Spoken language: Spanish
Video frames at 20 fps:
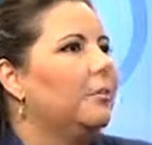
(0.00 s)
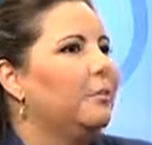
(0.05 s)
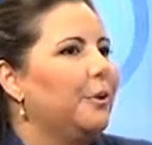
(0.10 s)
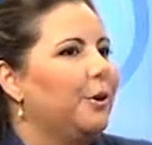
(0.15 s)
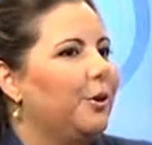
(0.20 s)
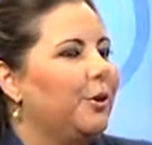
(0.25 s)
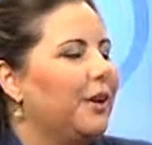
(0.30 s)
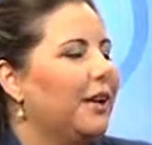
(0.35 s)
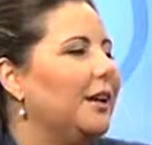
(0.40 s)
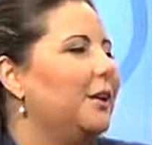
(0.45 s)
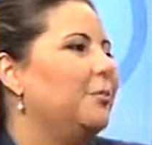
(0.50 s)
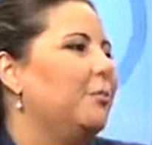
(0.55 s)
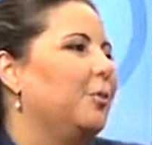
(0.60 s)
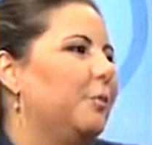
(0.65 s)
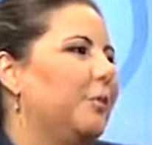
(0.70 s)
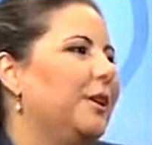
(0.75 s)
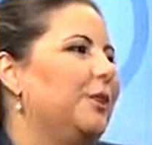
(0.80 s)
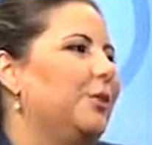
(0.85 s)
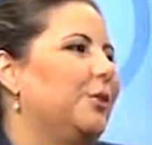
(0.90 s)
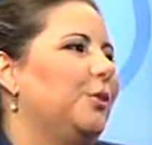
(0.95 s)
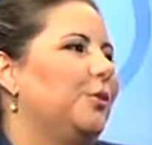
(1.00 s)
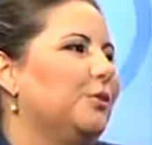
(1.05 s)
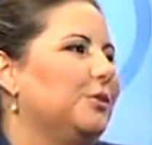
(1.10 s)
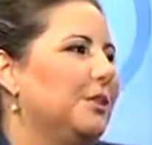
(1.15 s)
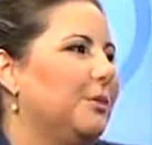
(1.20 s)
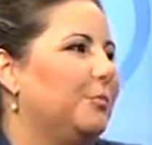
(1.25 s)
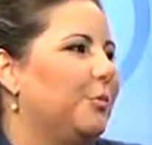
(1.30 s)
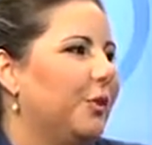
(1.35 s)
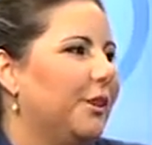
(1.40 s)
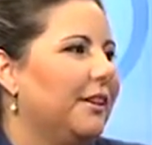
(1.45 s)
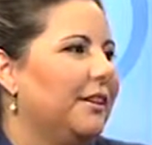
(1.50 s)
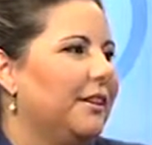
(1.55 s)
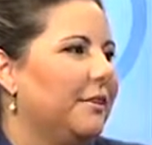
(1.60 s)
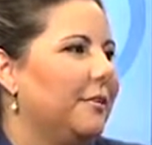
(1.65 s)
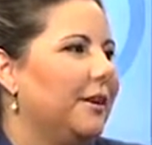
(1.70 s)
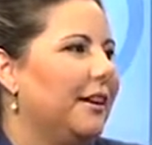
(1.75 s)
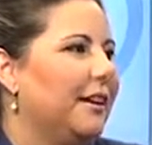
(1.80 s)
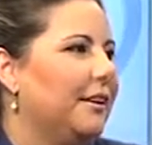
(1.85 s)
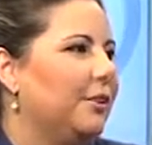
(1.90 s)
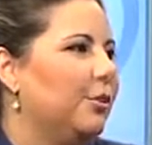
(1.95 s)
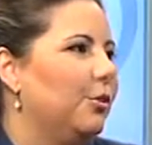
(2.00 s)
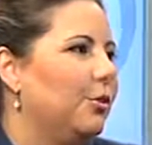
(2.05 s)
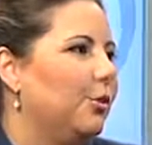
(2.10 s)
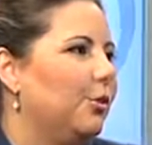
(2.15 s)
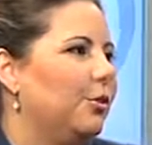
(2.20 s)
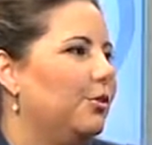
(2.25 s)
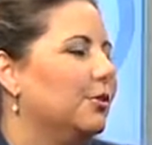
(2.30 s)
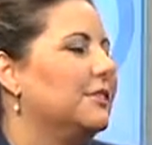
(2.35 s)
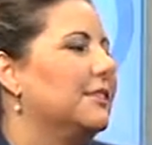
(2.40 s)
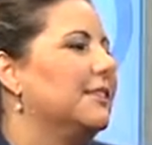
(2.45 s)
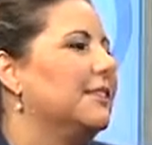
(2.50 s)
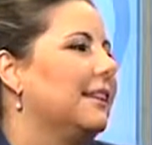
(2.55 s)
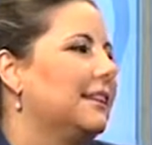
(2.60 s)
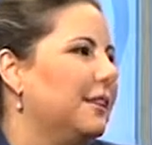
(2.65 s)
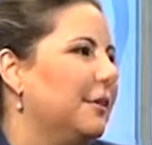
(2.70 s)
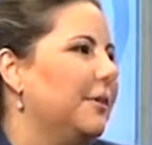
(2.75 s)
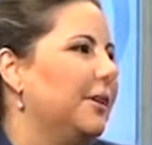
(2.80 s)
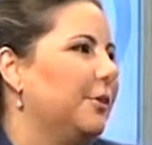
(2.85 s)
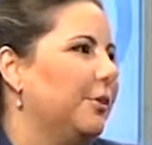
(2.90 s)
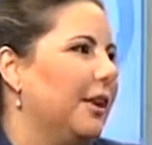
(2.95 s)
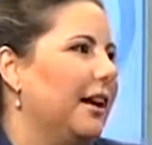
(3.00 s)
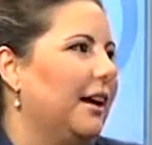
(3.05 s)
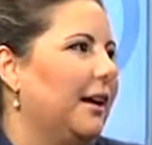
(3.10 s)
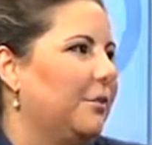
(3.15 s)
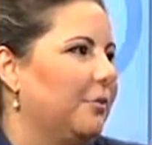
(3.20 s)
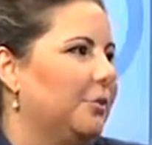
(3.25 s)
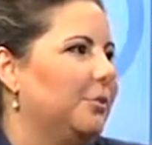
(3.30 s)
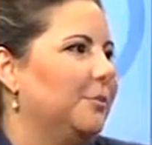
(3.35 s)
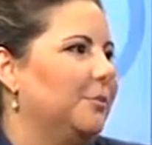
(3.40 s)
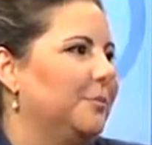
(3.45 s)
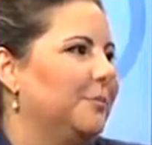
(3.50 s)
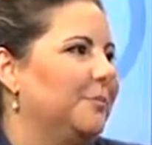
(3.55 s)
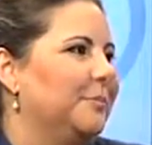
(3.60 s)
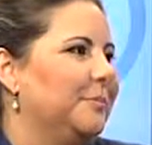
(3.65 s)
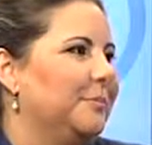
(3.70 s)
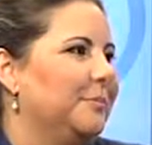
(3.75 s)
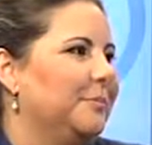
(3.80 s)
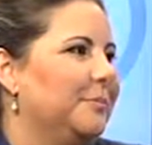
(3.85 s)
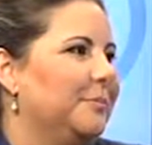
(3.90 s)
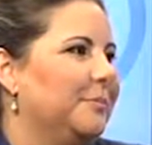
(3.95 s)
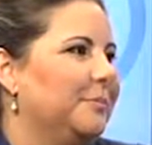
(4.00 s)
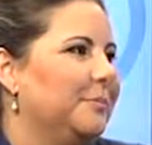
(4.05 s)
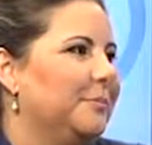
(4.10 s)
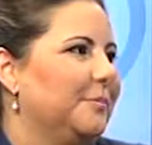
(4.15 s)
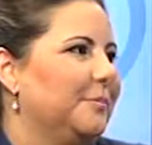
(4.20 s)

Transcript: pero que en el momento no se pueden llevar, no, no se están llevando a cabo. Exacto.